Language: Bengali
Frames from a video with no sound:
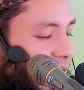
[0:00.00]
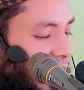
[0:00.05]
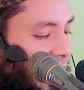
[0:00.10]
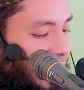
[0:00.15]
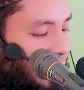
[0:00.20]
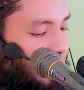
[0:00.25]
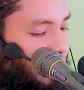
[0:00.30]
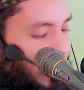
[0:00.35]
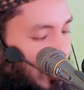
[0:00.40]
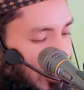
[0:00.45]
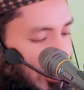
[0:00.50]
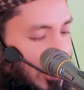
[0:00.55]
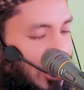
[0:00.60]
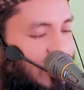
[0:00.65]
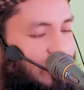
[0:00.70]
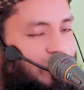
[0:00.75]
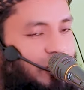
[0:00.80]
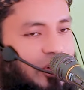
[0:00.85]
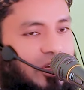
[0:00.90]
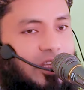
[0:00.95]
এর
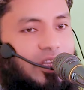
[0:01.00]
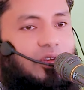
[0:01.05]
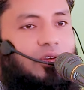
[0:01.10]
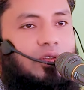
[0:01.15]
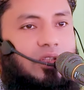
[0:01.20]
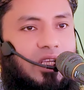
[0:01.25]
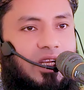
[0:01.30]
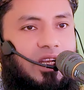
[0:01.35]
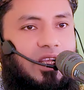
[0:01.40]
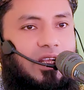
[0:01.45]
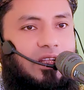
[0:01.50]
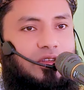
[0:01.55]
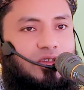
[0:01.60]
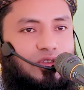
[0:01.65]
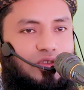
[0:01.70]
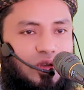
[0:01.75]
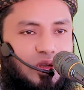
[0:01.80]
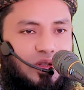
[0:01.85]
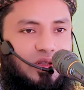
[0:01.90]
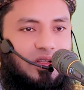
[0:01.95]
পরের পনেরো দিনে
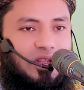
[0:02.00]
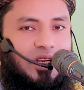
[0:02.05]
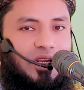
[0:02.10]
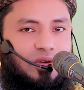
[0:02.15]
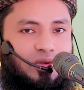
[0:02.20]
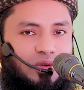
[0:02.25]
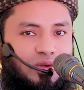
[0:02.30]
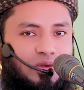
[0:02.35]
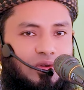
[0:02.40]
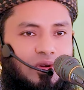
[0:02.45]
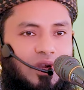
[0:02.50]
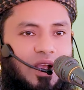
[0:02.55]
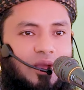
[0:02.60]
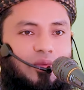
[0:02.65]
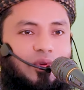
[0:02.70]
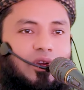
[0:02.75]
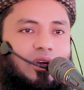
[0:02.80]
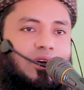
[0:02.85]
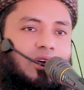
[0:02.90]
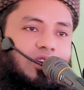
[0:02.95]
চন্দ্রের
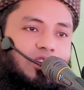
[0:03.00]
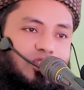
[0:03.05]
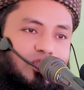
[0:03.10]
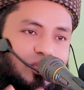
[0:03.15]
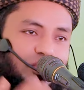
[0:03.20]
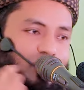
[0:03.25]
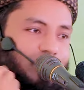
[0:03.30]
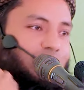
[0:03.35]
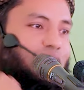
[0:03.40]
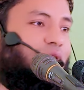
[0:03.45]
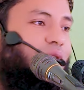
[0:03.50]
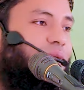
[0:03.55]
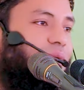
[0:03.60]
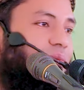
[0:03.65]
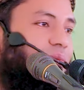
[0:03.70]
অনুগামী হয় সূর্য